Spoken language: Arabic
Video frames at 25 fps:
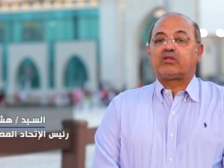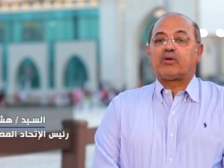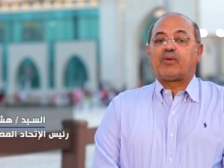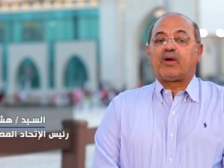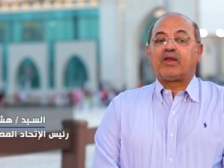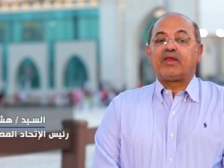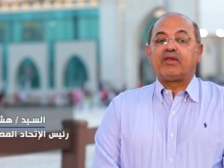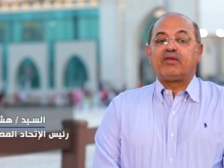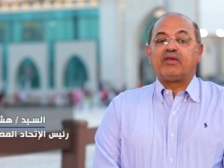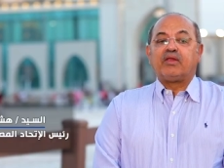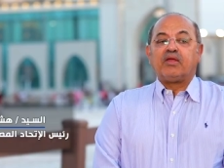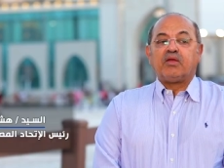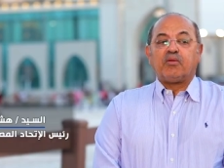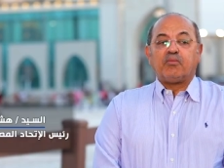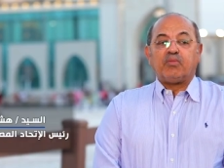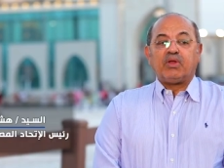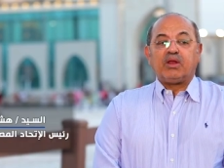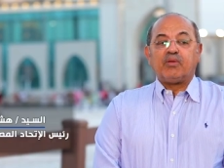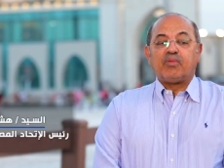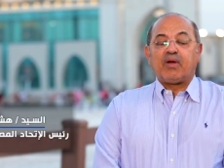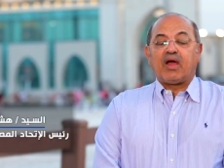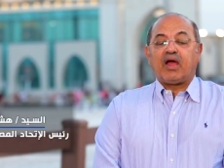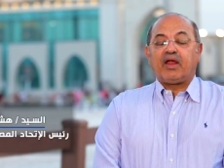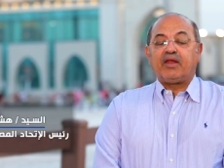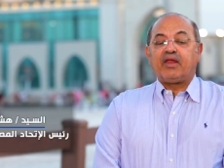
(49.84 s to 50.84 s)
طبعا
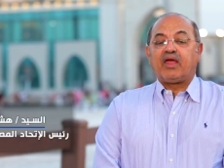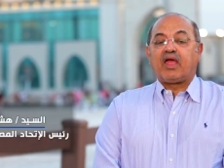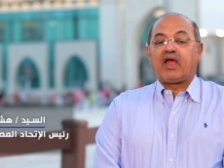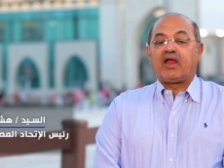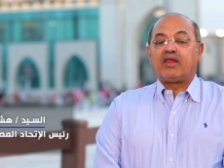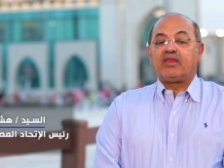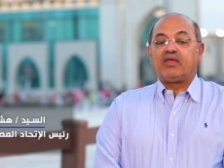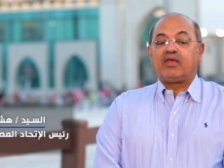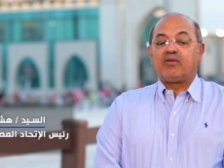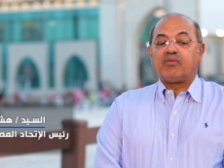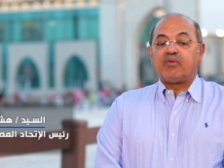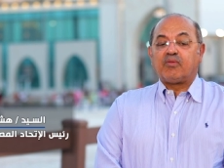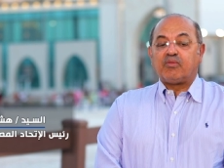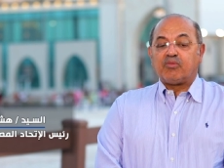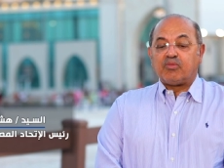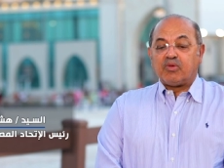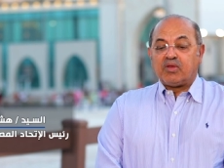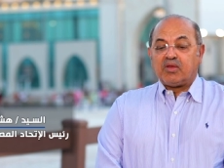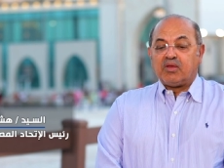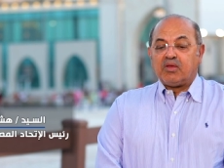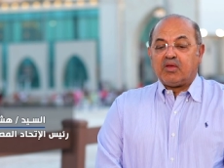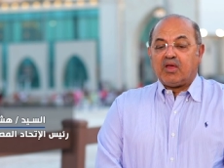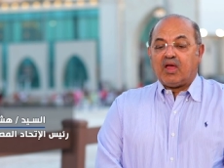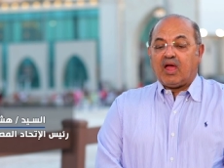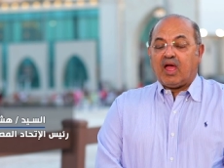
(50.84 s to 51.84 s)
بنبقى احنا يعني
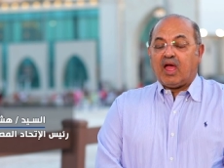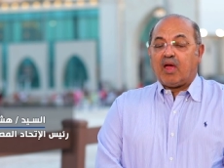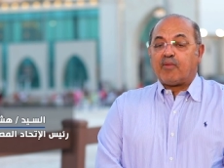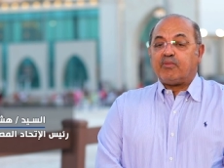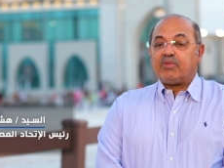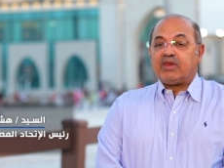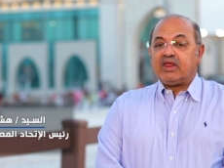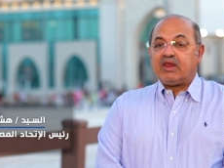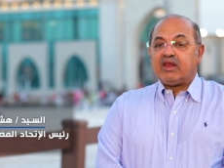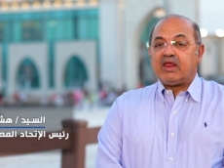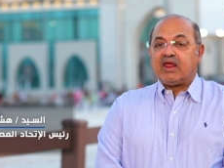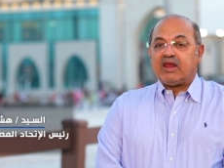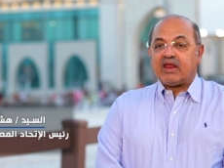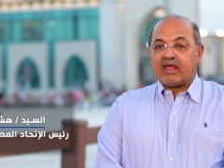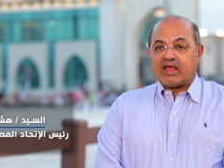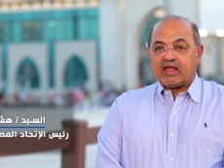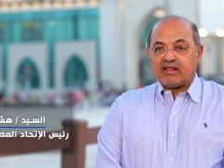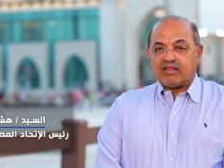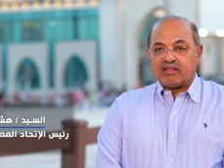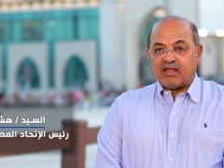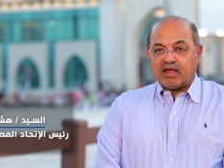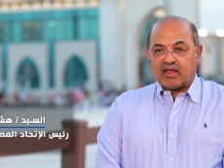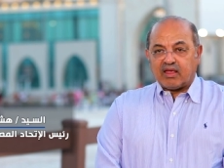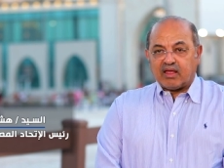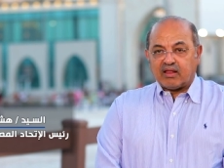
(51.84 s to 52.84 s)
امنين هنا
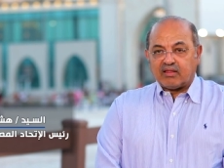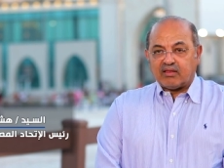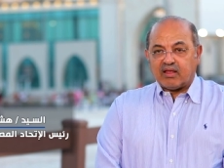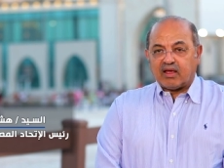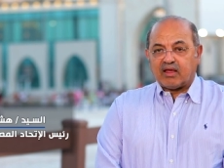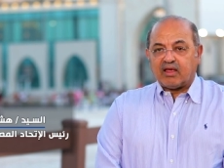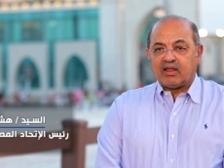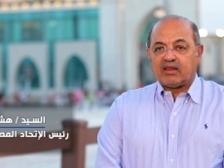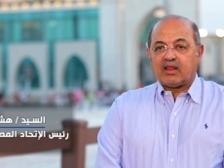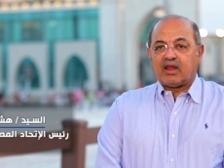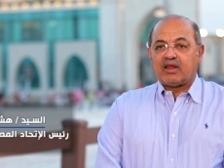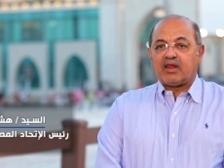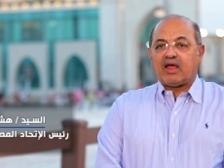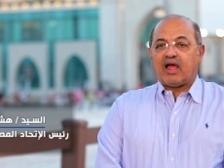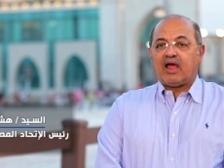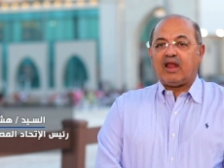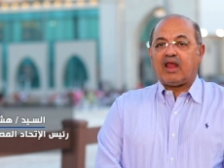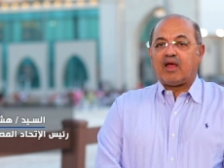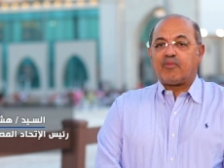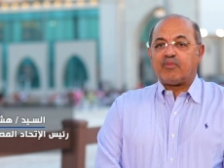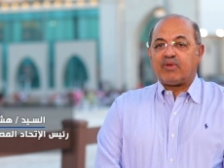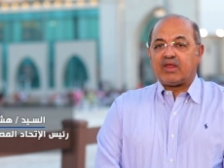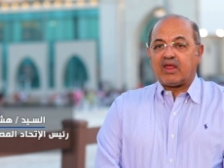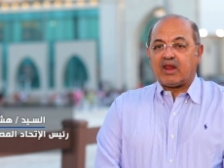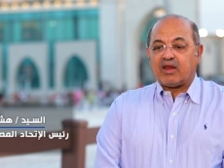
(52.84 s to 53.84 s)
جدا جدا جدا الناحيه
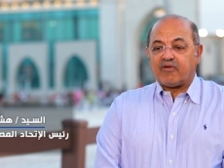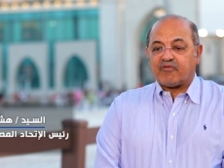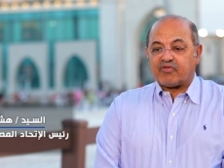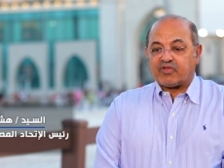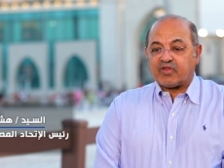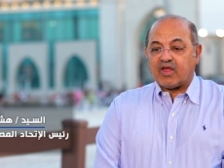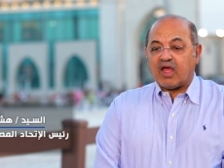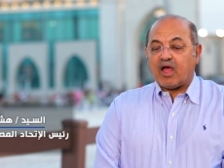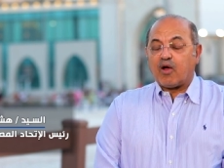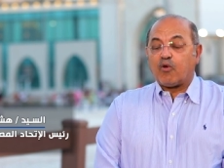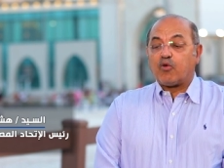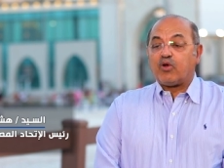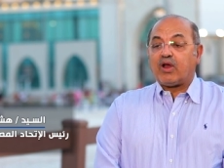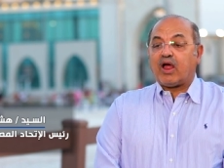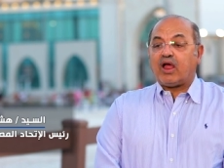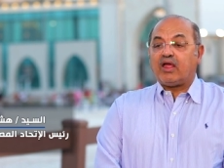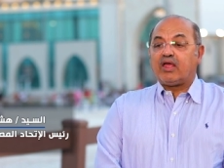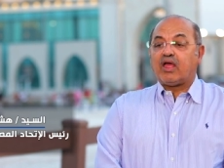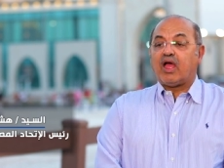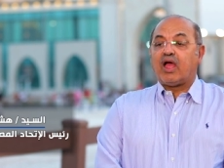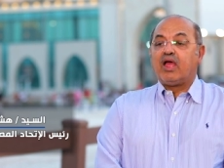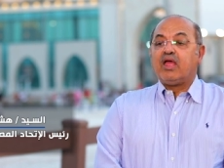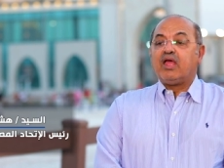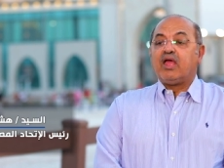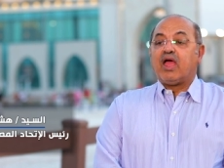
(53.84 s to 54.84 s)
الامنيه نفسها
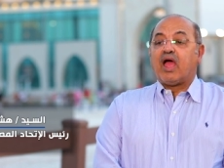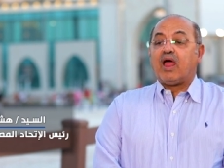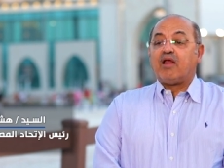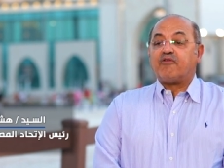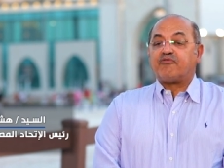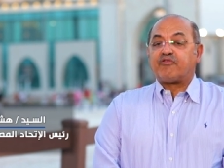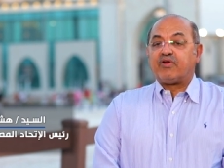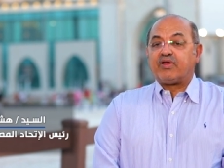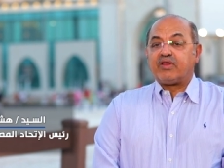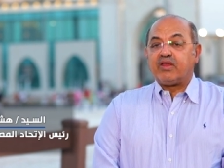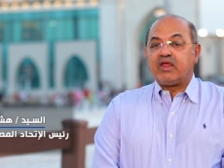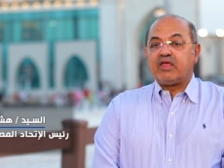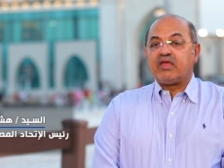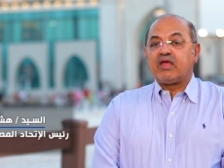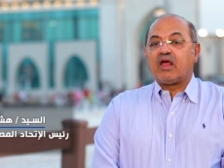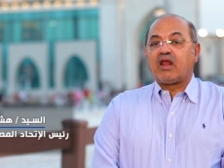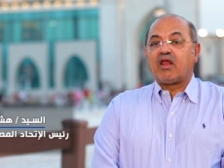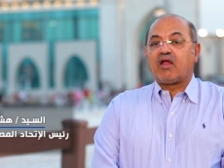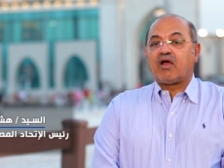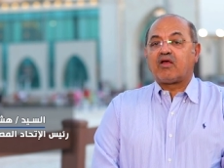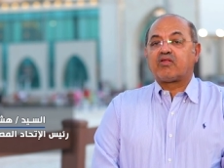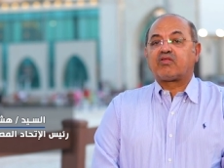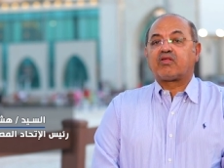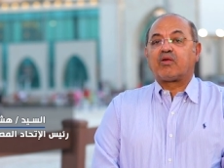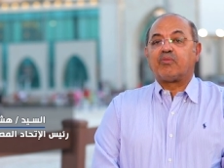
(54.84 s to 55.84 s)
والناحيه الفنيه
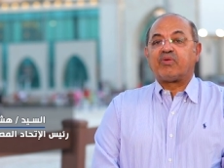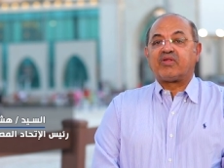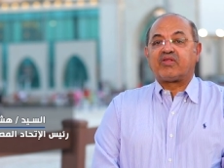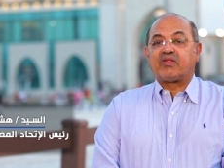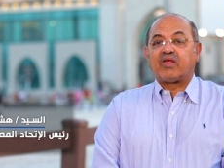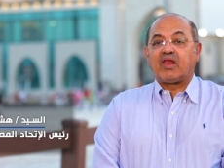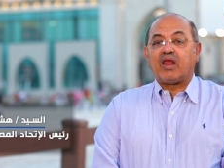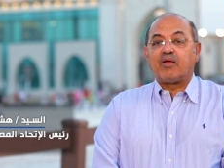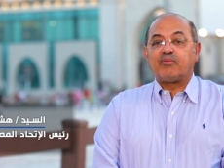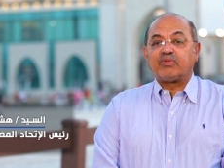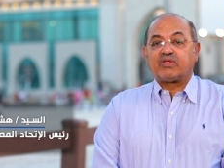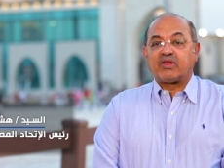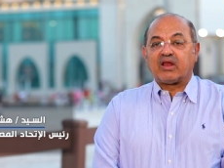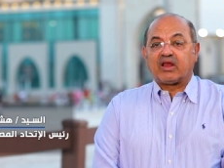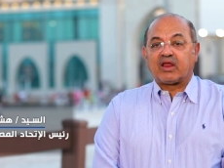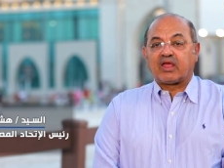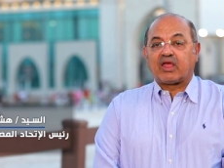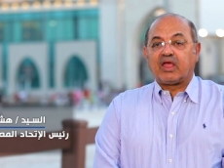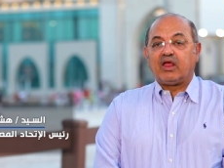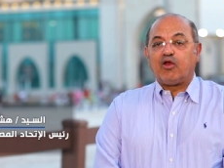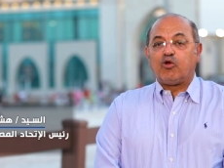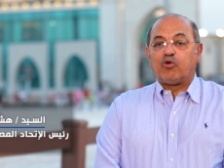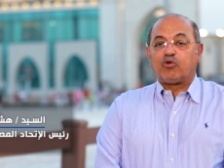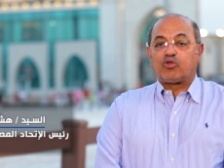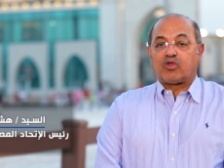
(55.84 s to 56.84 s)
الخاصه بسلامه
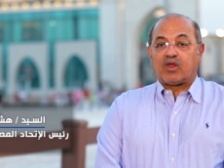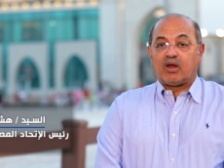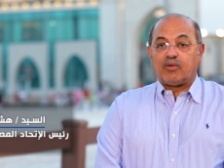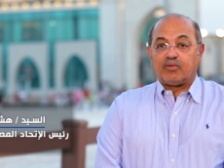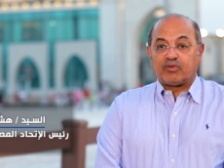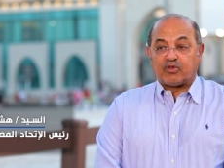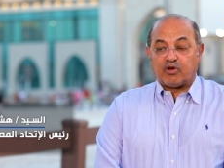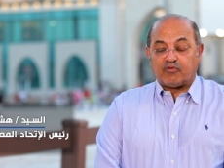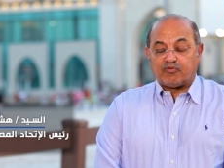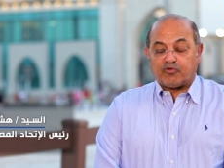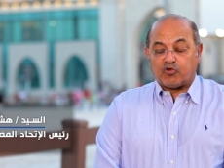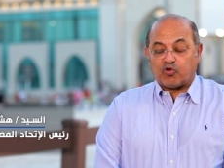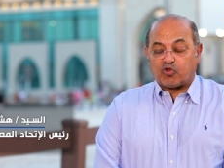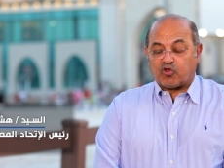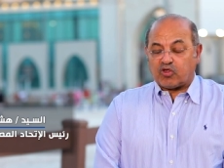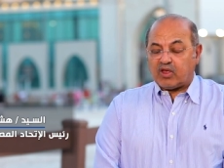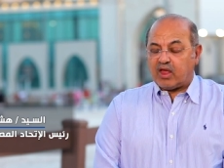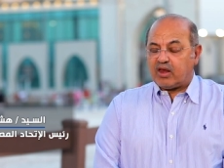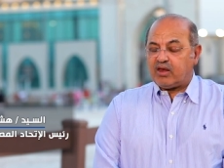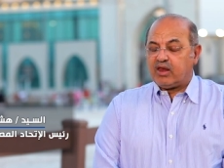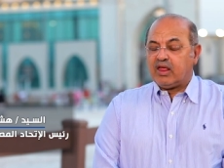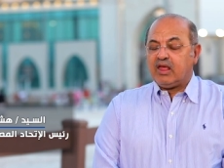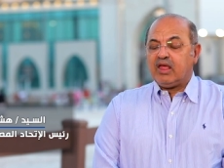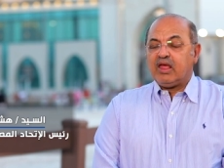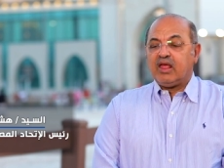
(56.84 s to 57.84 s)
الخيل وسلامه
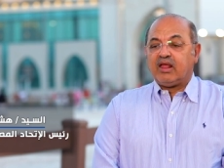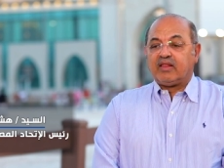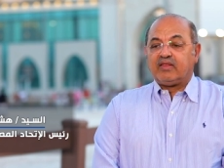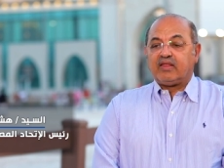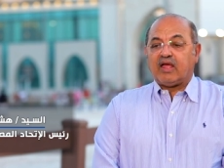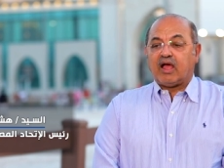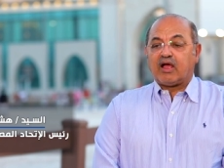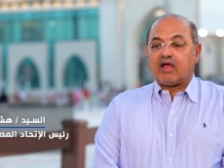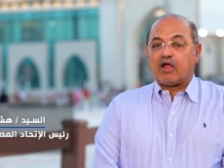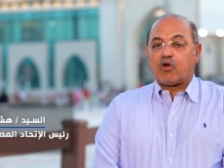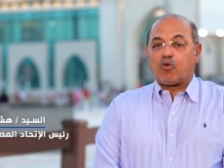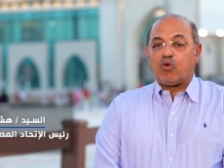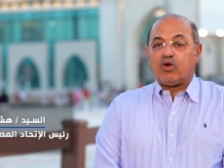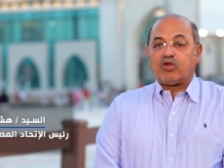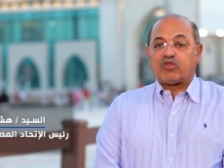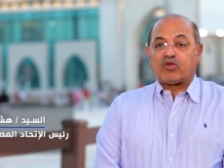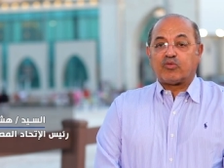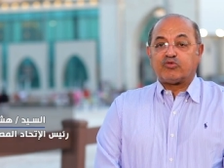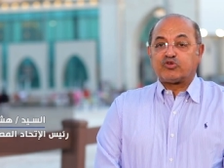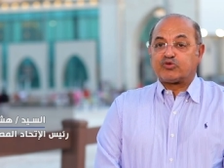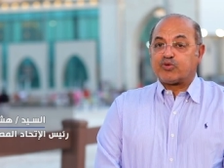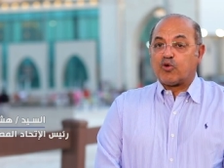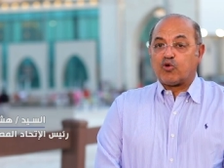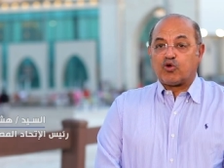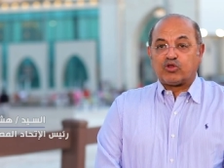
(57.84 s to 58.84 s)
الفرسان دي حاجه
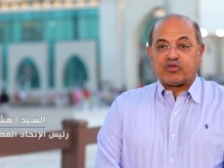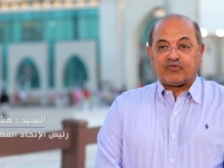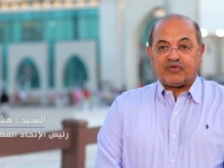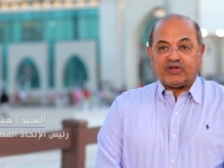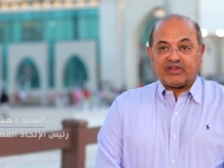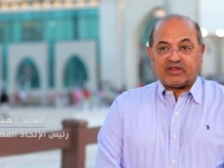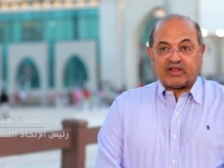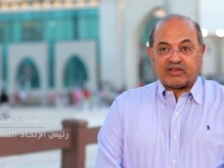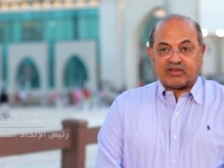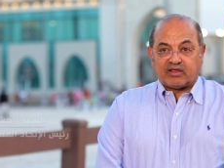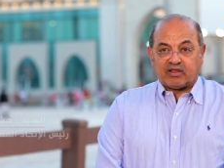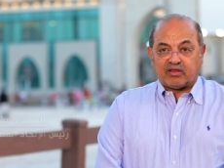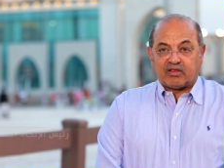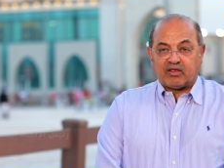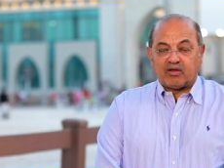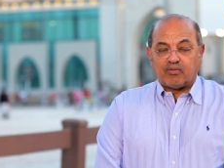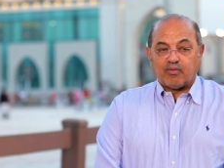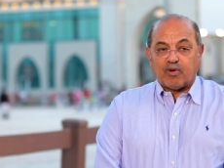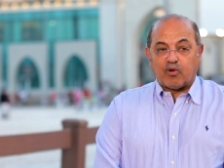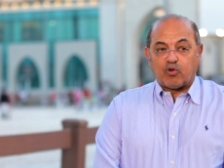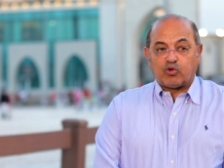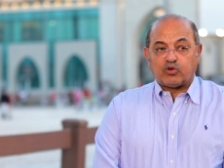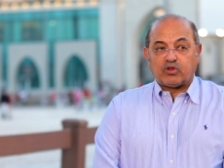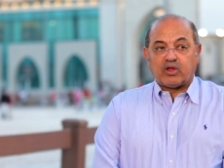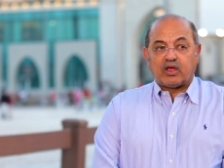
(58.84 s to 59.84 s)
كويسه مش موجوده في حتت كتير
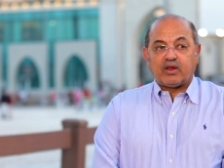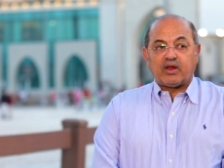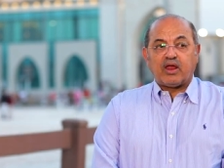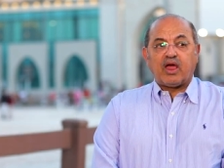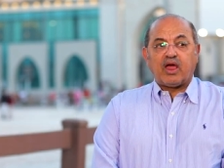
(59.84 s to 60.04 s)
موجوده